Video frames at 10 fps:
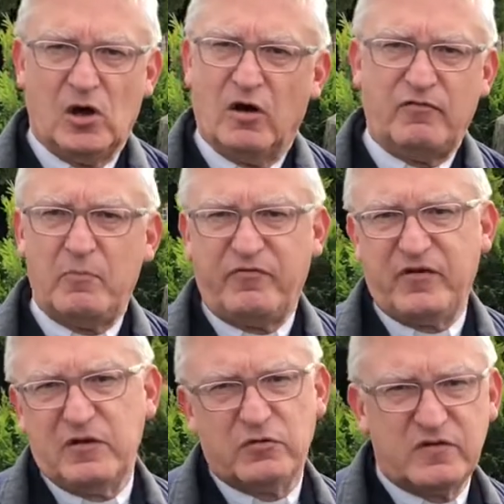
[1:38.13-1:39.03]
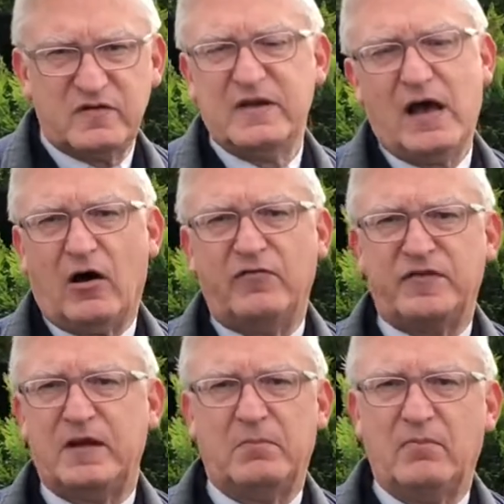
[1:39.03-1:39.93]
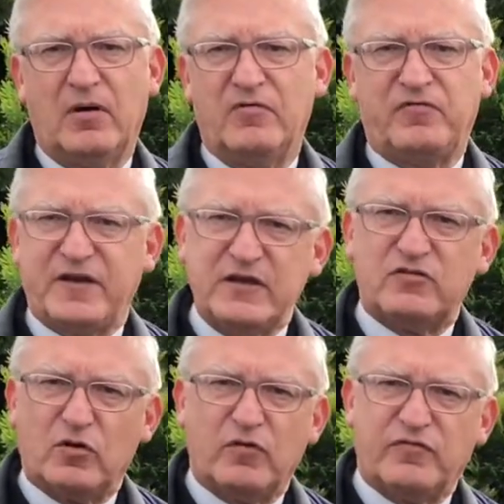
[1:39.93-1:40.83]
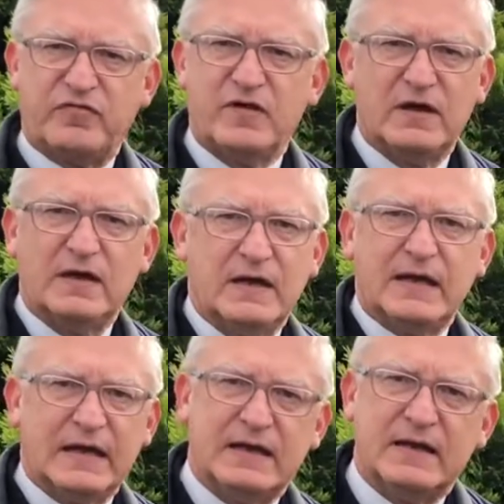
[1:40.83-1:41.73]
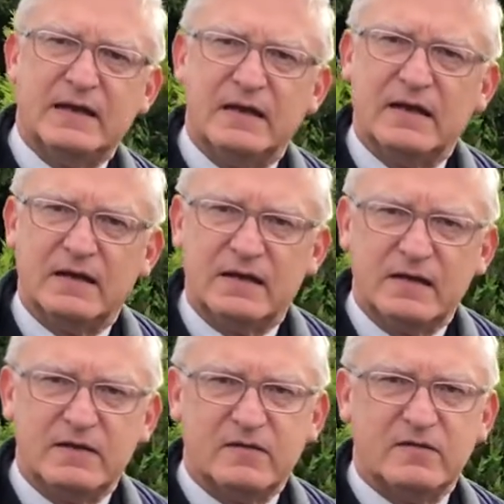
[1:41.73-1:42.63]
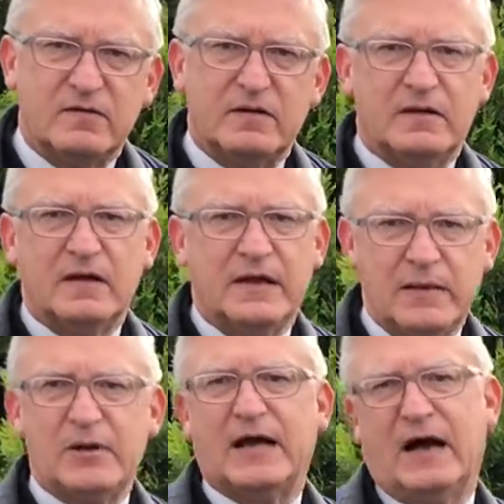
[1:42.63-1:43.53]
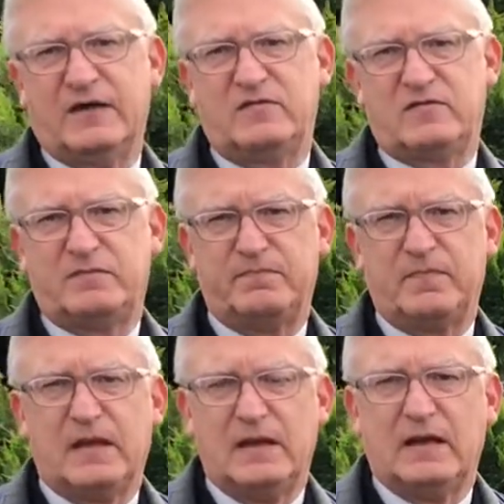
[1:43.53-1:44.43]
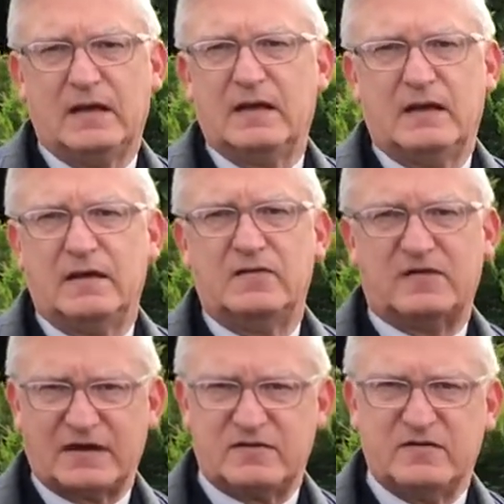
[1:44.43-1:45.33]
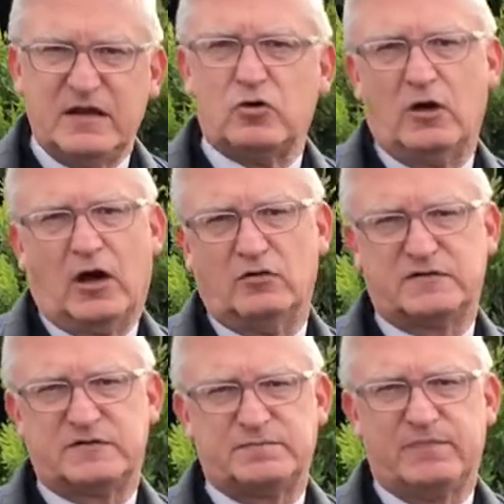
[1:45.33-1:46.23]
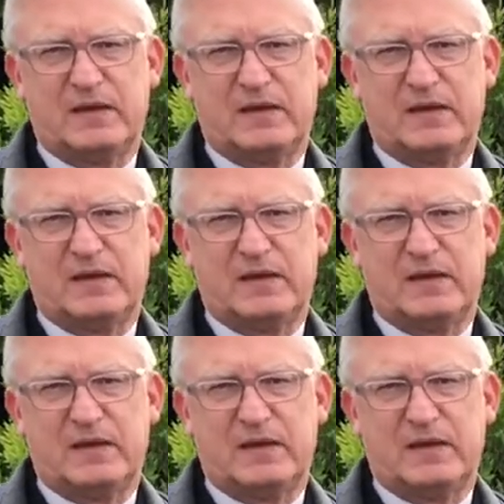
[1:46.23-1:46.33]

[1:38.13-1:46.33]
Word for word: Und wir befinden uns hier auf dem Friedhof in Himmelgeist, St. Nikolaus.